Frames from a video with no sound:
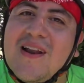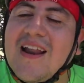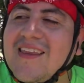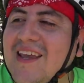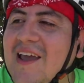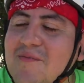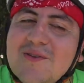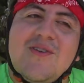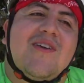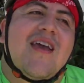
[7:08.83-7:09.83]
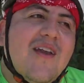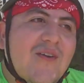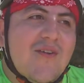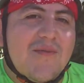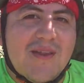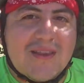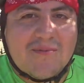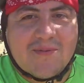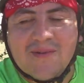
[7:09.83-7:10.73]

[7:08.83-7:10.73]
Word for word: era la chica de mis sueños, ya no, obviamente,